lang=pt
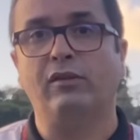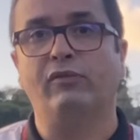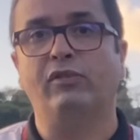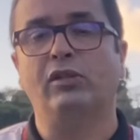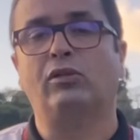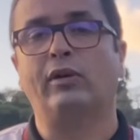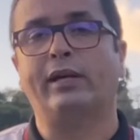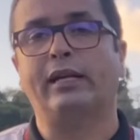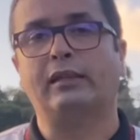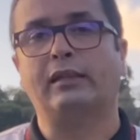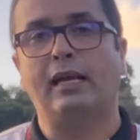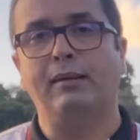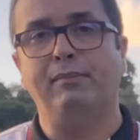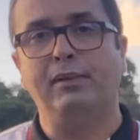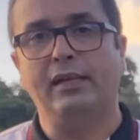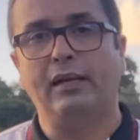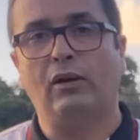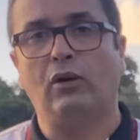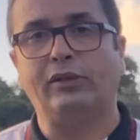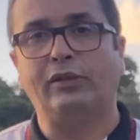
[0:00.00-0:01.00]
o Vitória
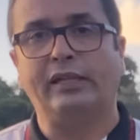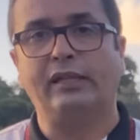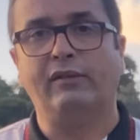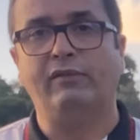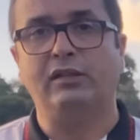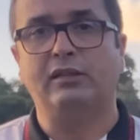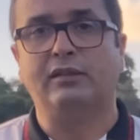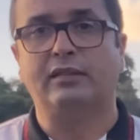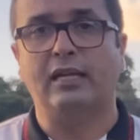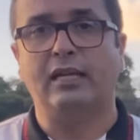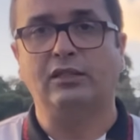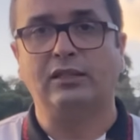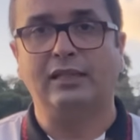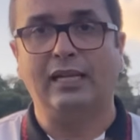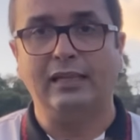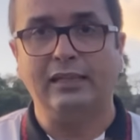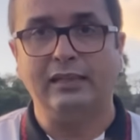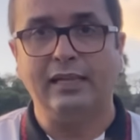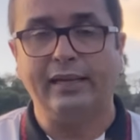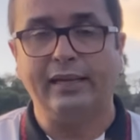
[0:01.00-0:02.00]
termina a rodada 27 na
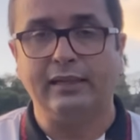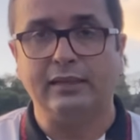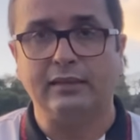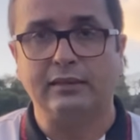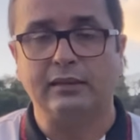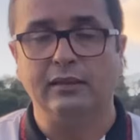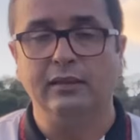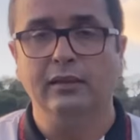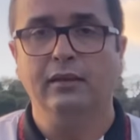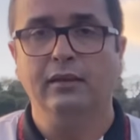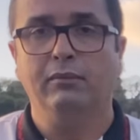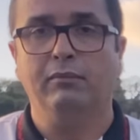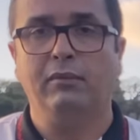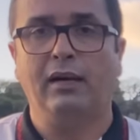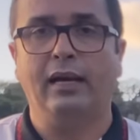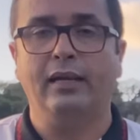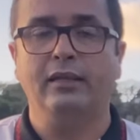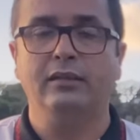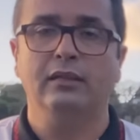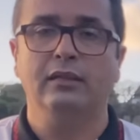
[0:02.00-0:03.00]
liderança.
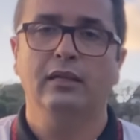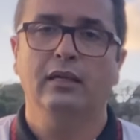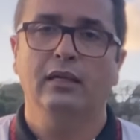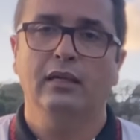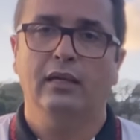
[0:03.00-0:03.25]
Mas